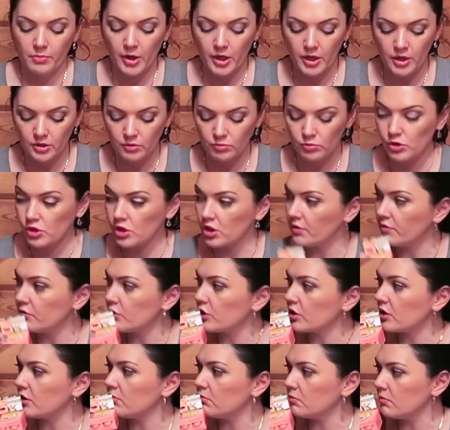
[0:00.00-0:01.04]
Поэтому,
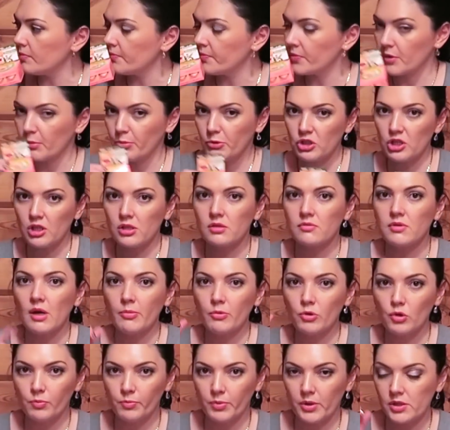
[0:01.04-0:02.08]
девочки, мы сейчас с
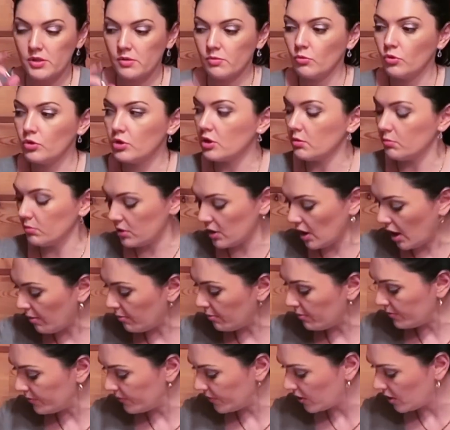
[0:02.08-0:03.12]
вами ее посмотрим
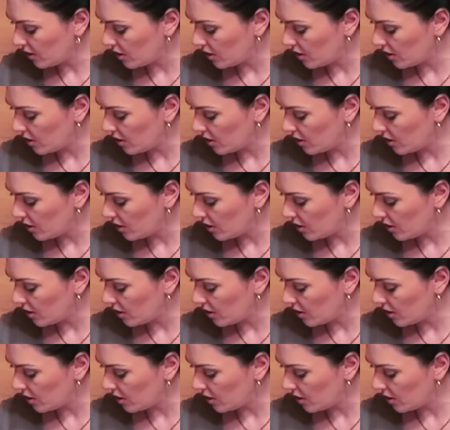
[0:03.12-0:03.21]
там,